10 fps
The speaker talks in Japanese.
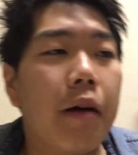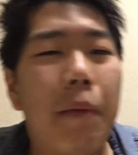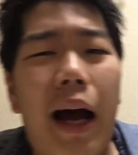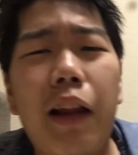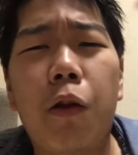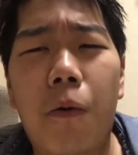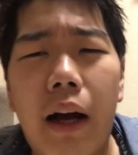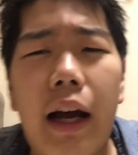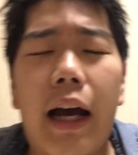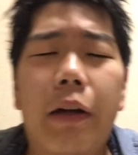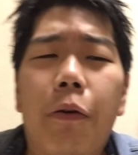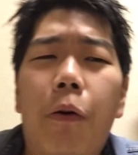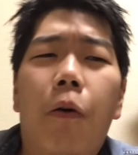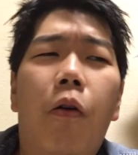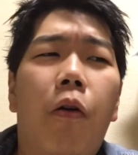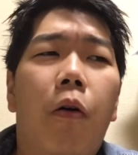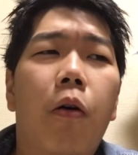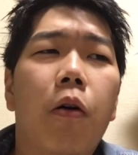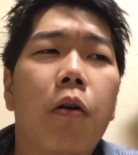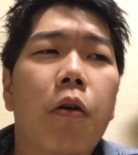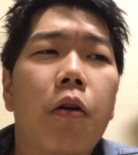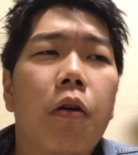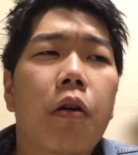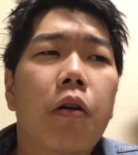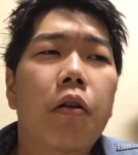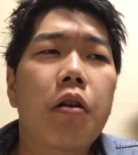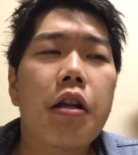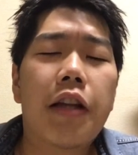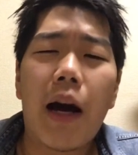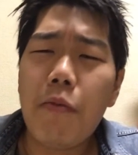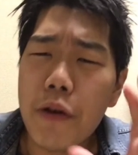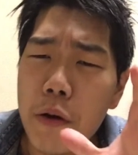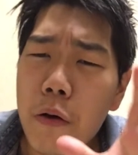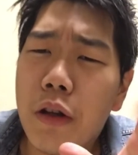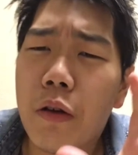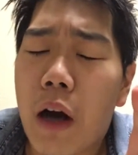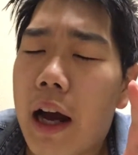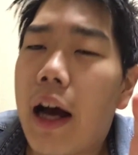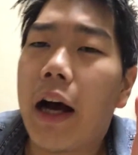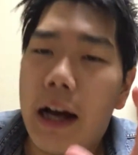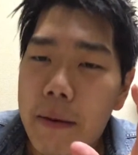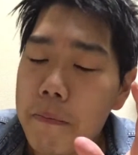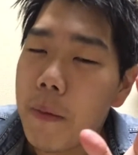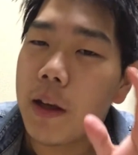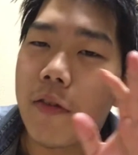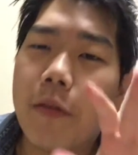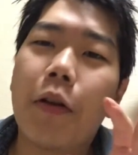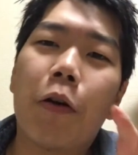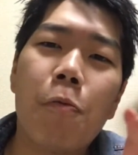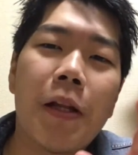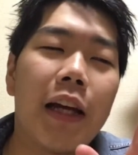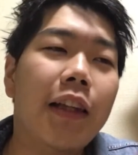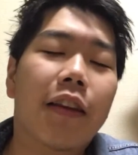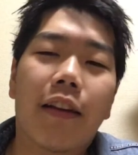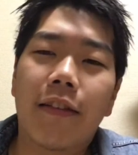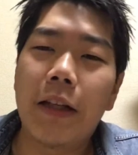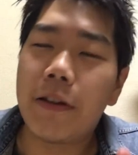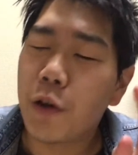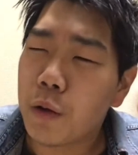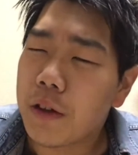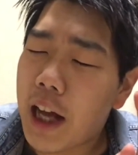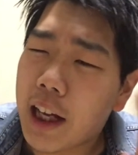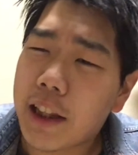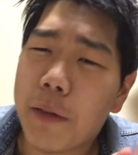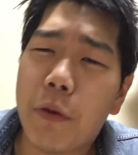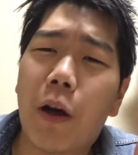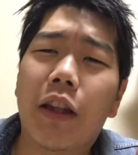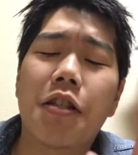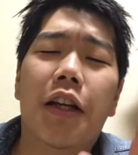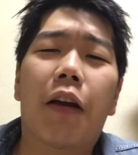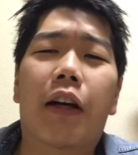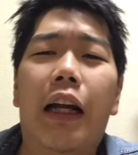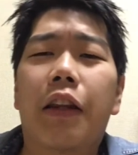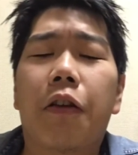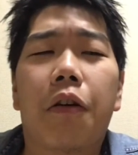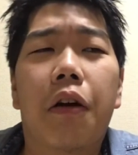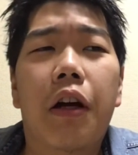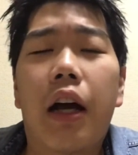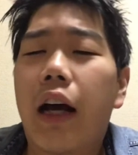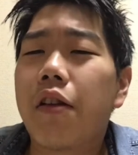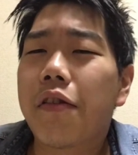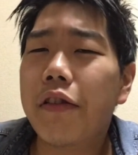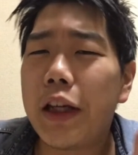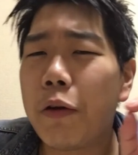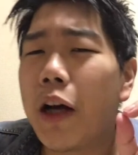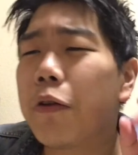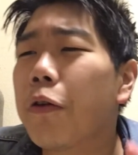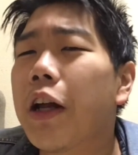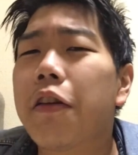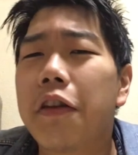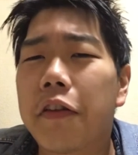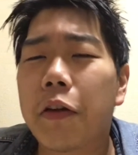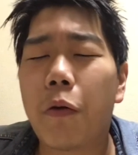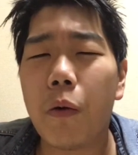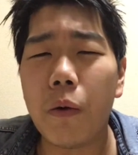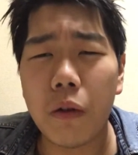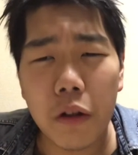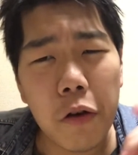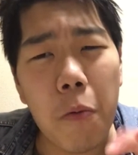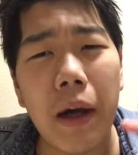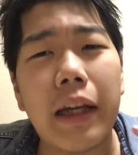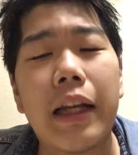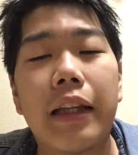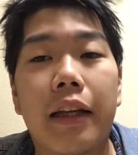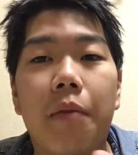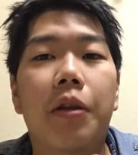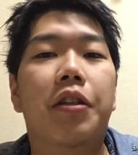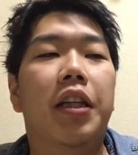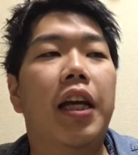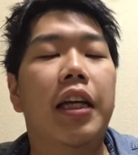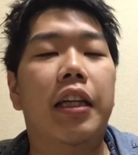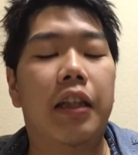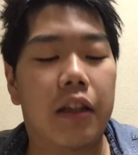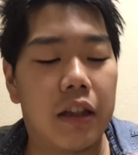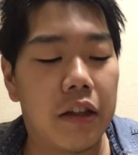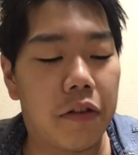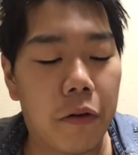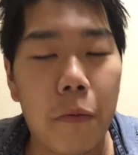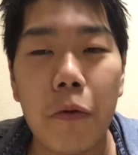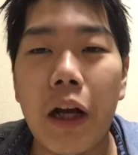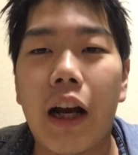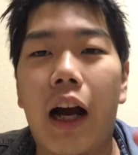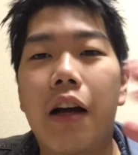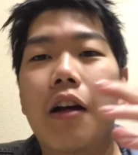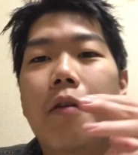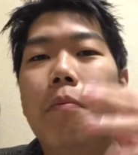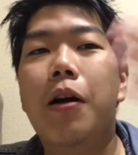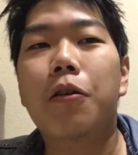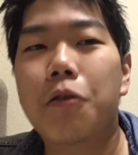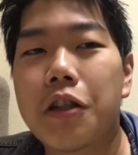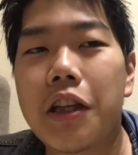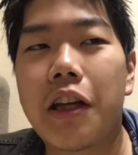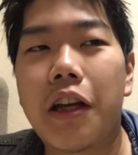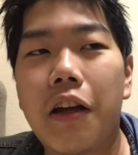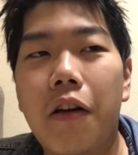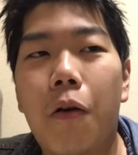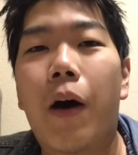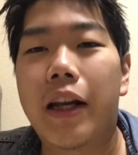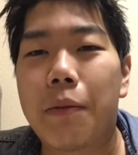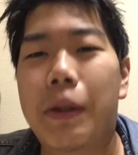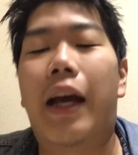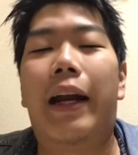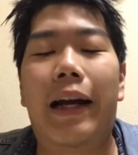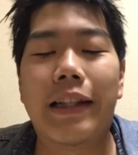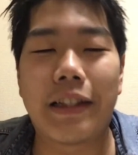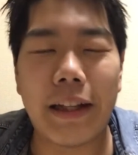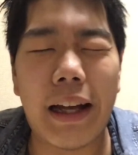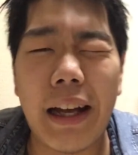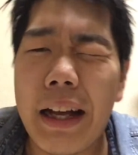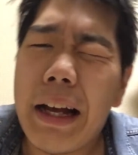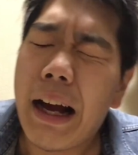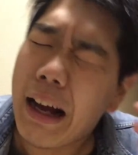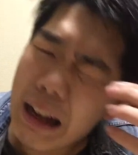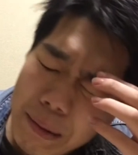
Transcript: まああとは、あのー、サブ要素があんまり作り込みないんだったら、いっそのことなかったもよかったんじゃないのかなっていう。あの釣りとかの要素あるんですけど本当におまけなんてレベルじゃないんですよもうなんか丸をして終わりみたいな感じであん